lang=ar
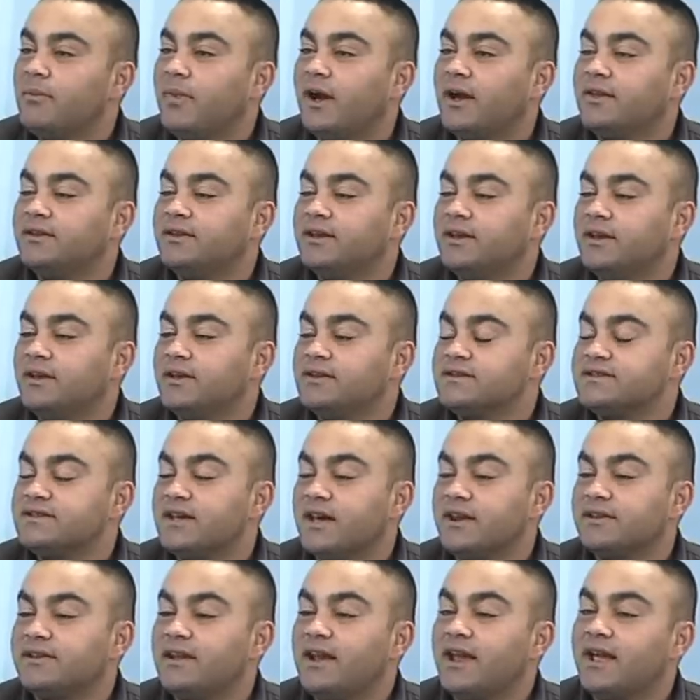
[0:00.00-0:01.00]
بعدين
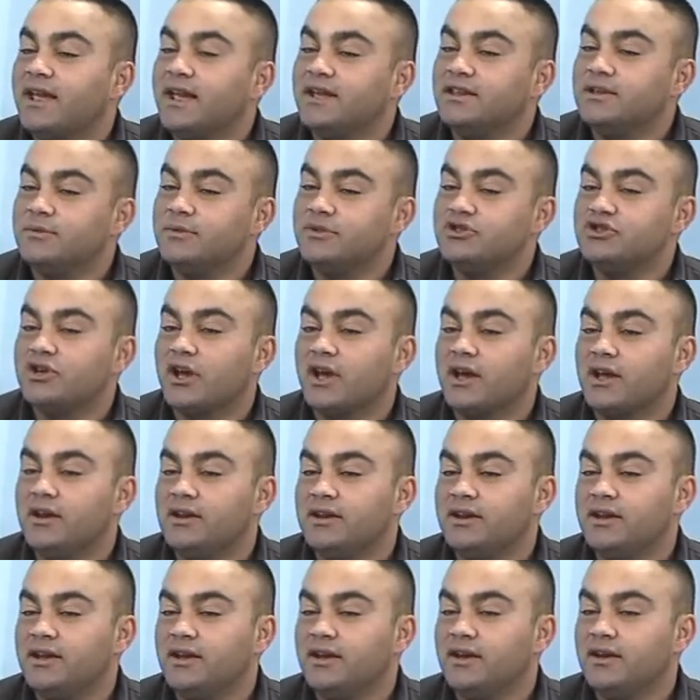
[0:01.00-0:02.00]
صارت الاكاديمي
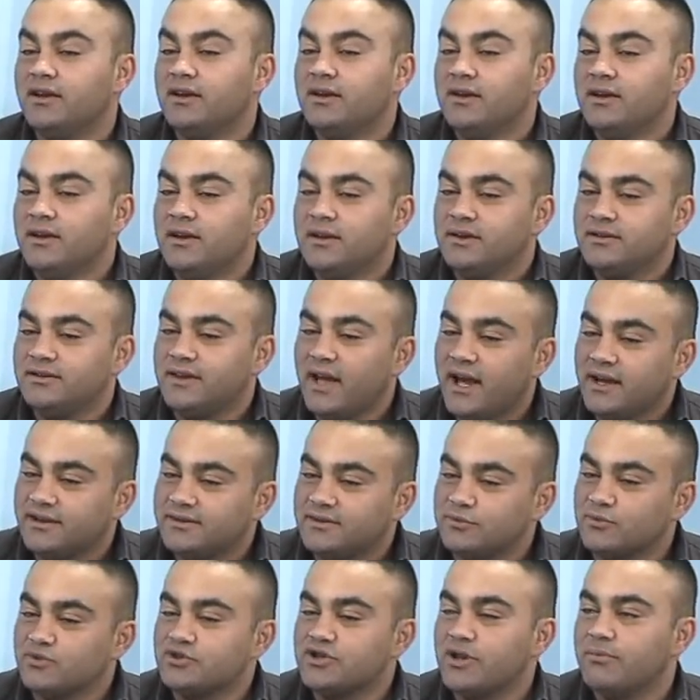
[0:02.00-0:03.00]
تشغلني تحت
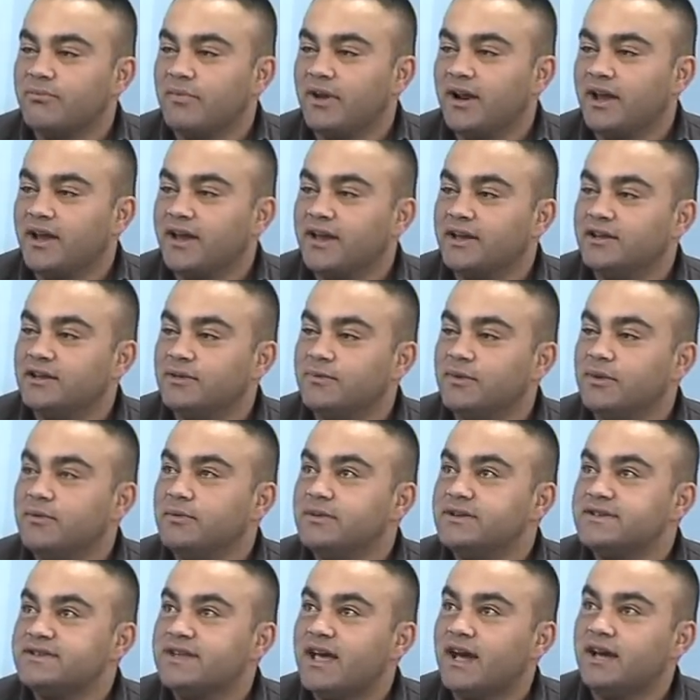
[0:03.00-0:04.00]
مسمى الاكاديمي
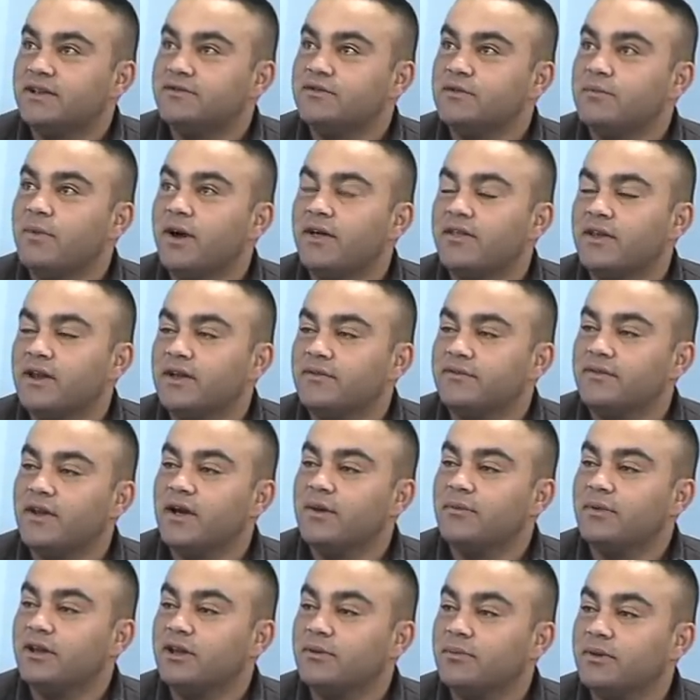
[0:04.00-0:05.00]
بنساعد في بعض
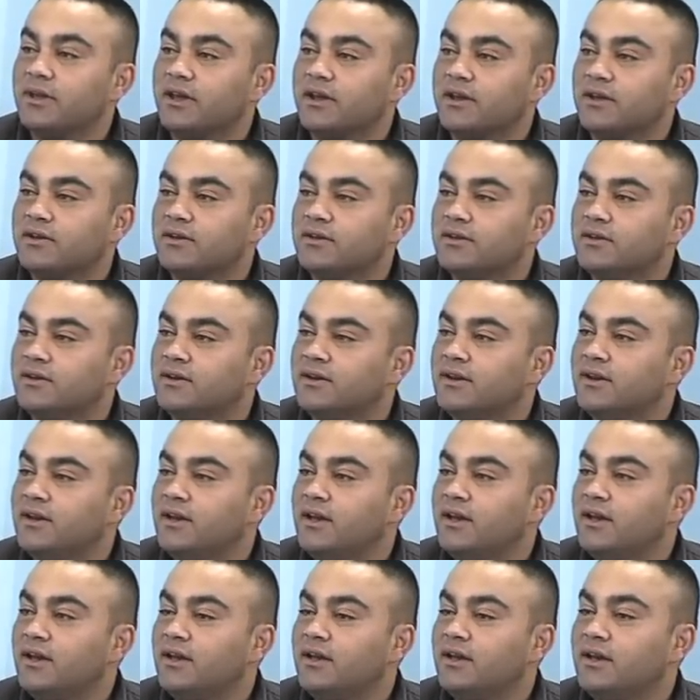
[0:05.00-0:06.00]
الافلام الكبيره
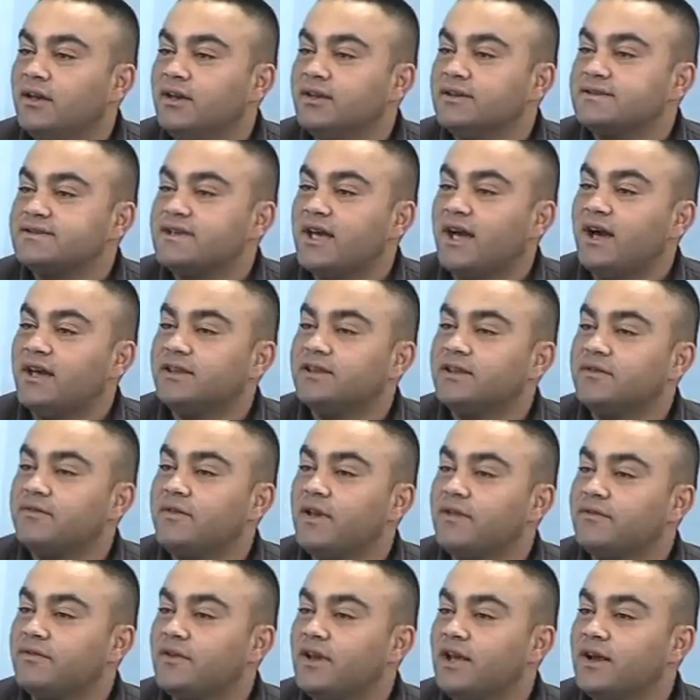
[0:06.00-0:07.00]
آه، ساعدنا
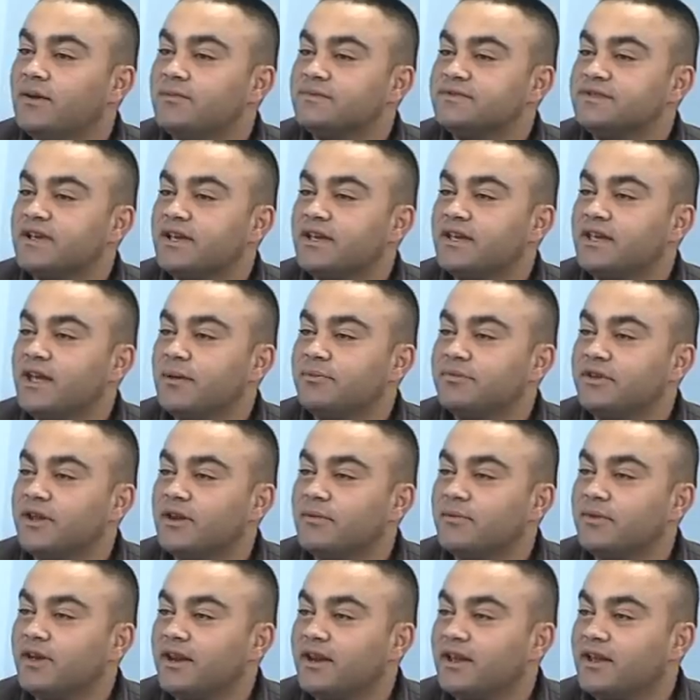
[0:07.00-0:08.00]
في افلام زي كابتن
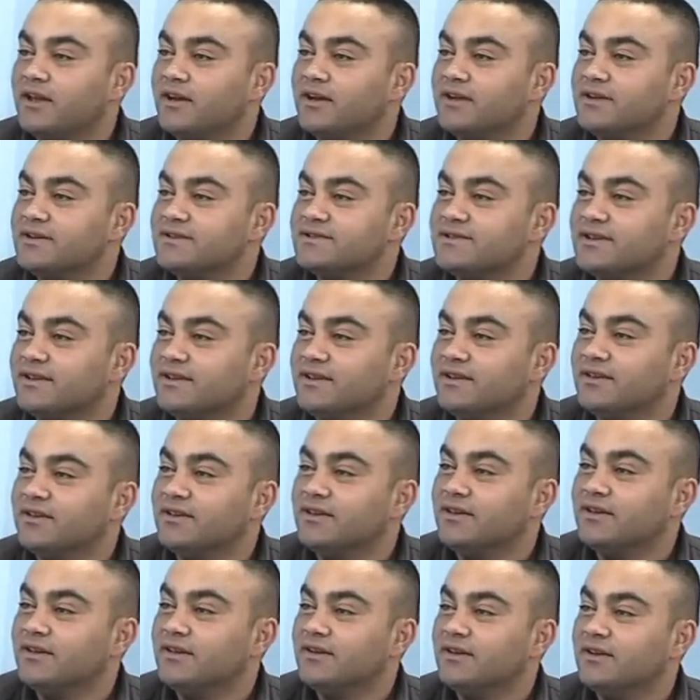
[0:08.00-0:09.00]
امريكا
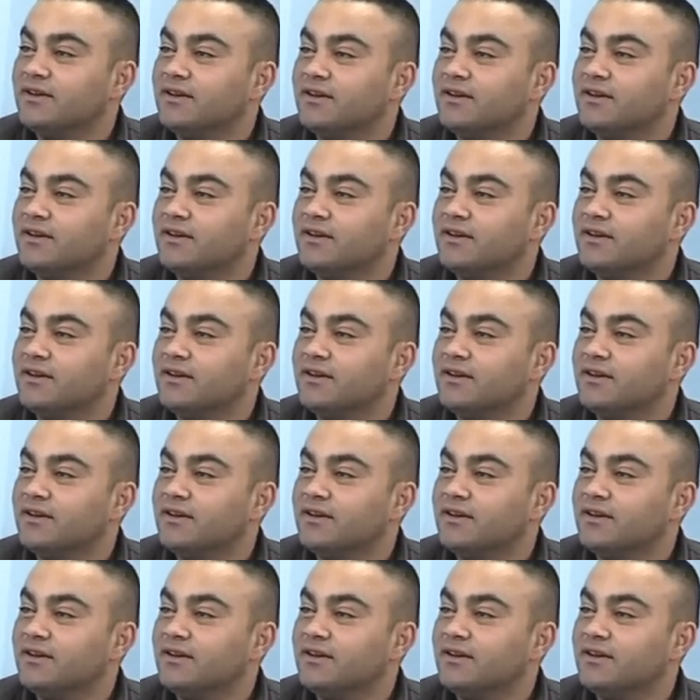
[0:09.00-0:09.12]
زي